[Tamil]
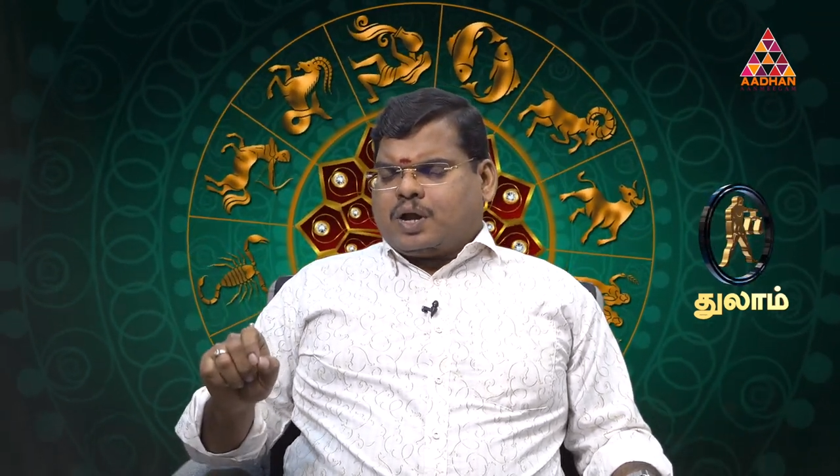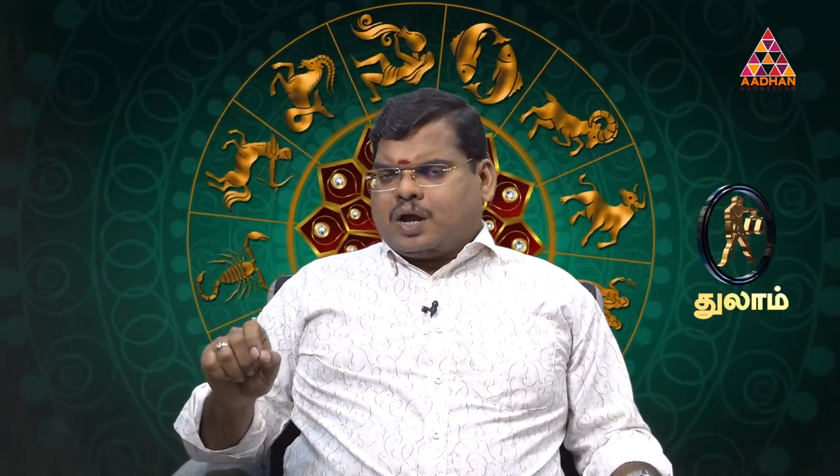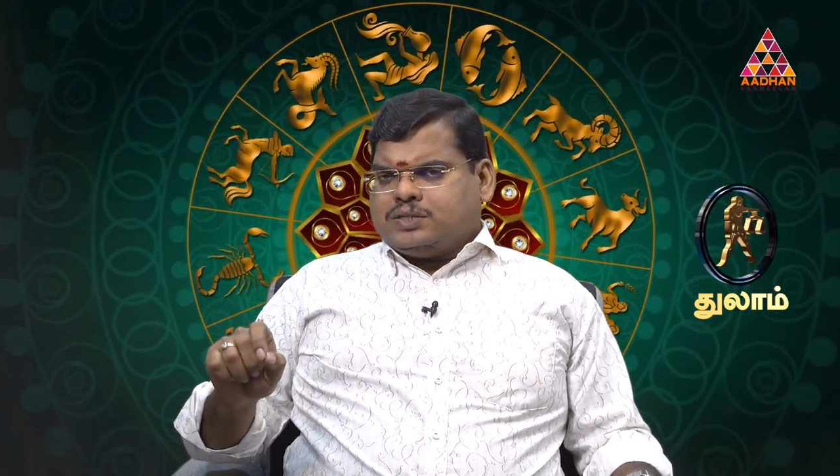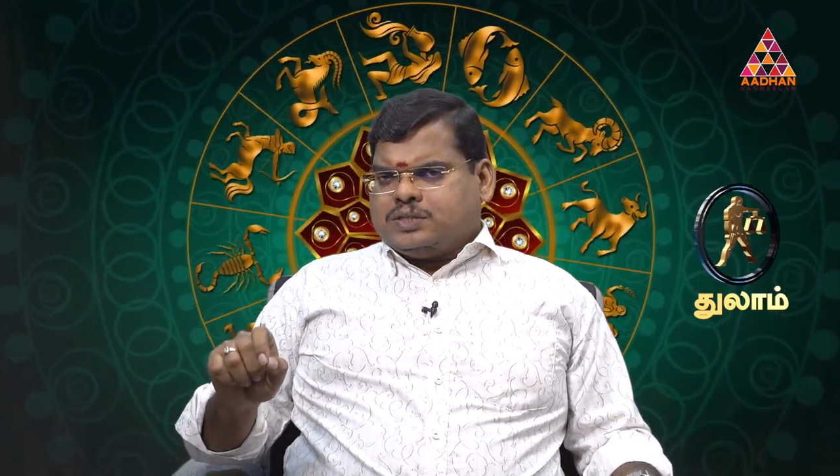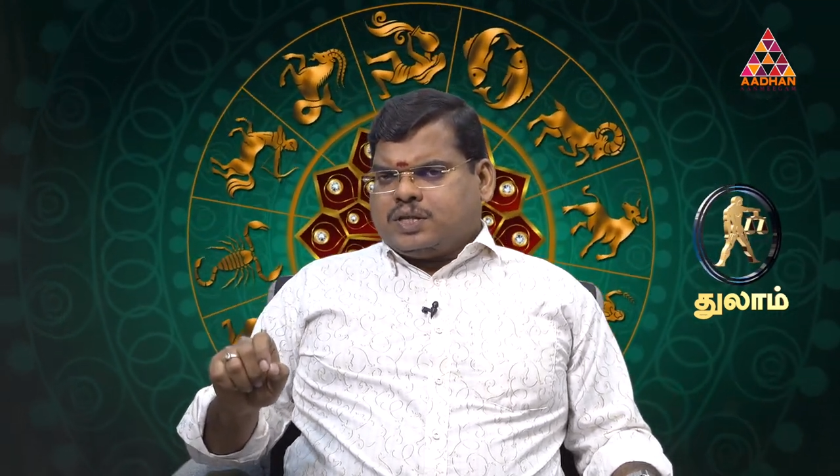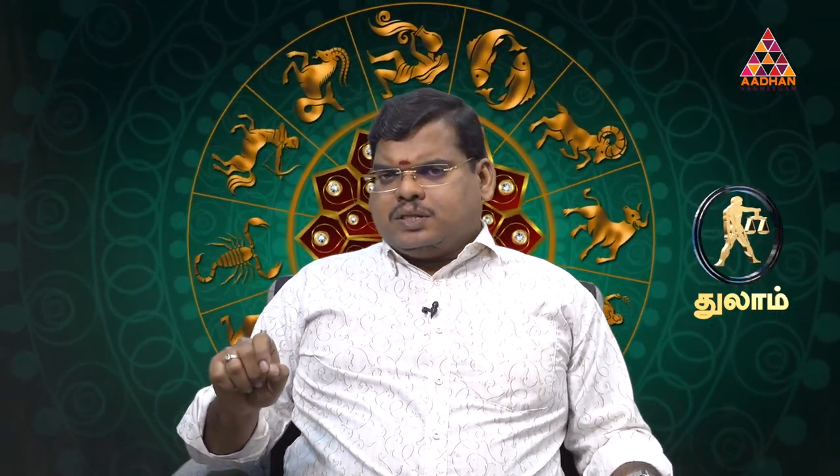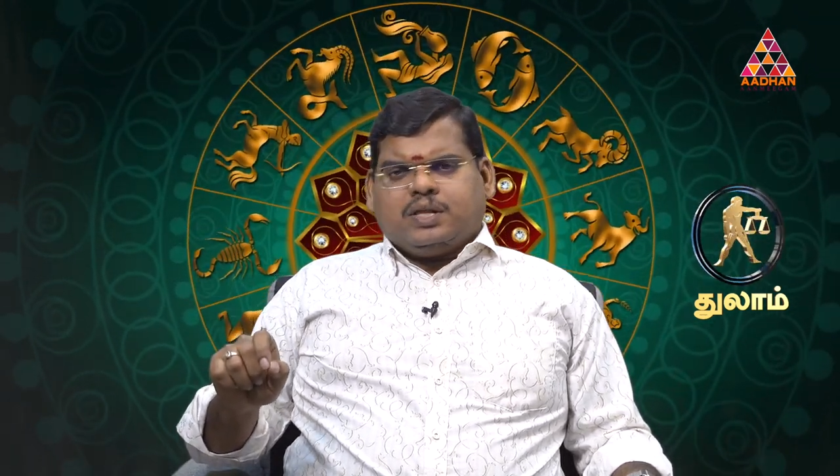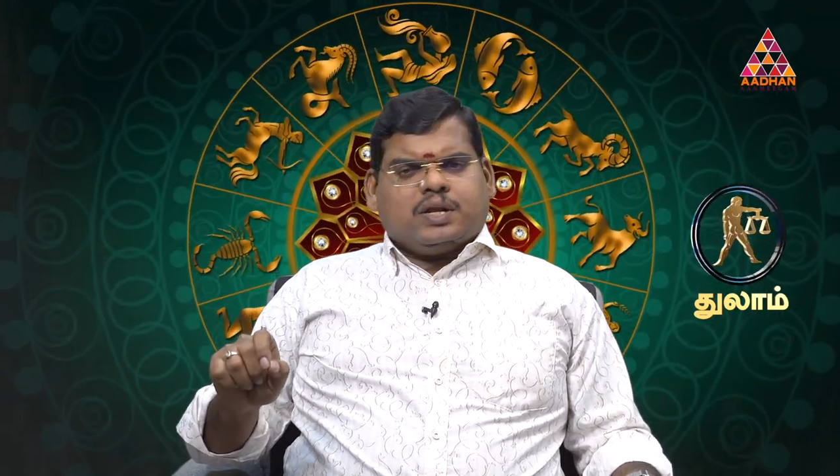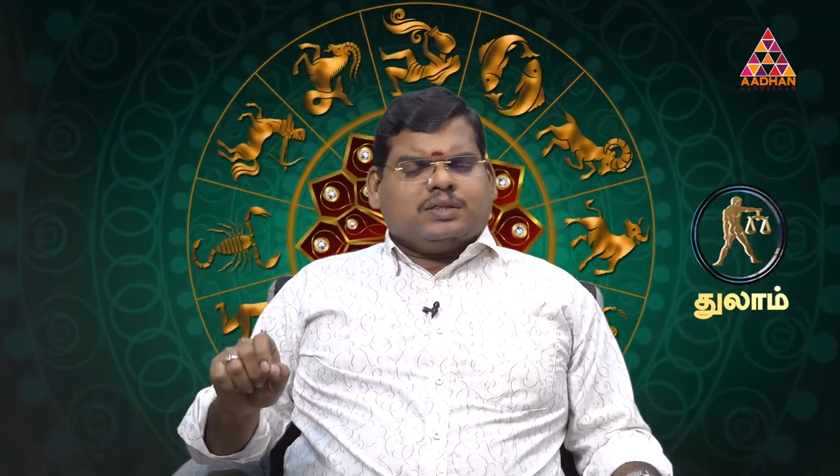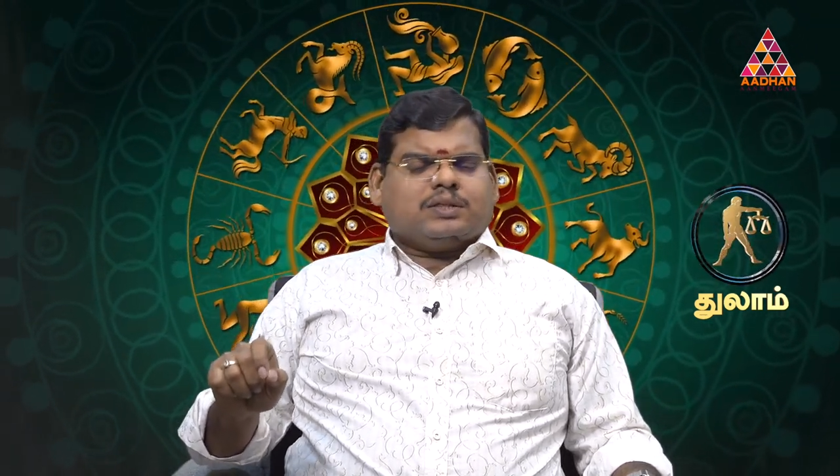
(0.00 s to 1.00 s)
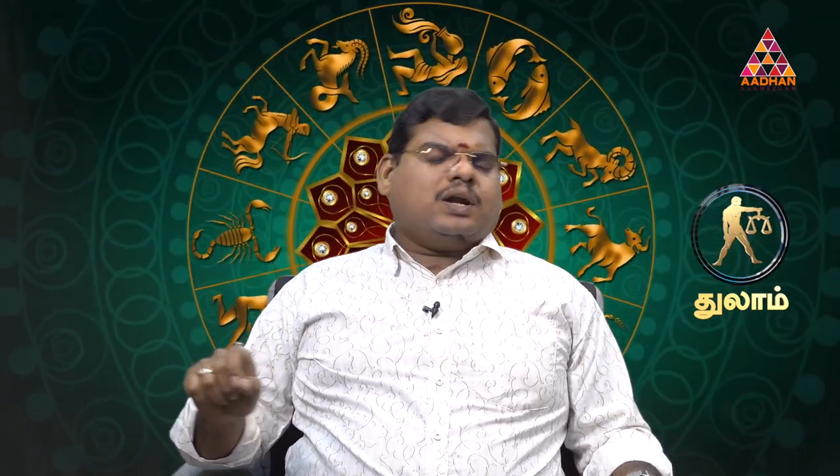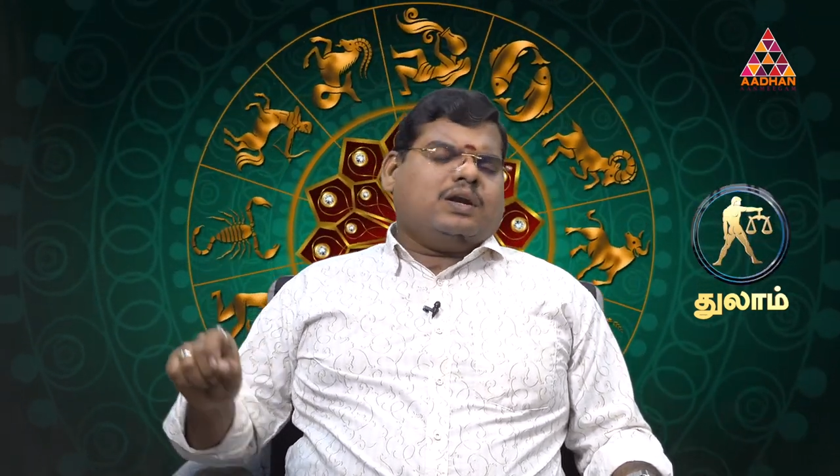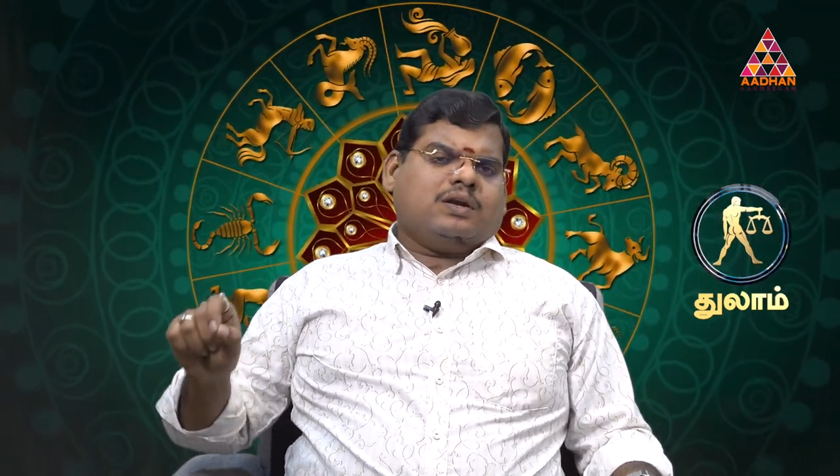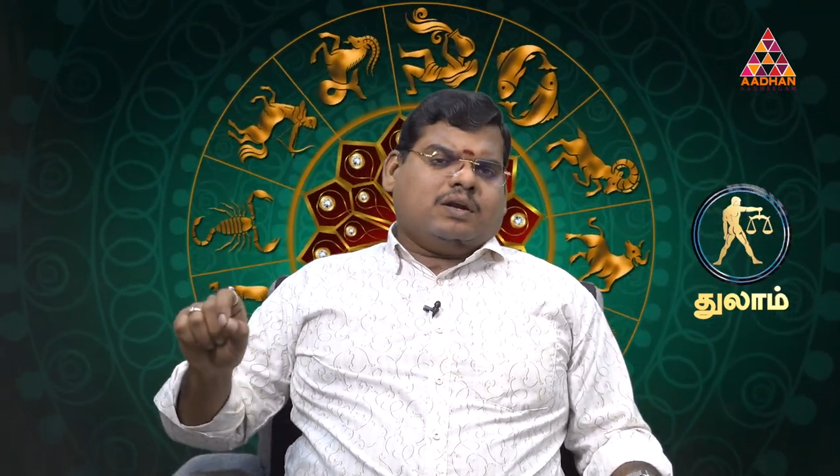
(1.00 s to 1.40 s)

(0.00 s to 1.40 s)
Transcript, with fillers: ராஜதந்திரத்தால்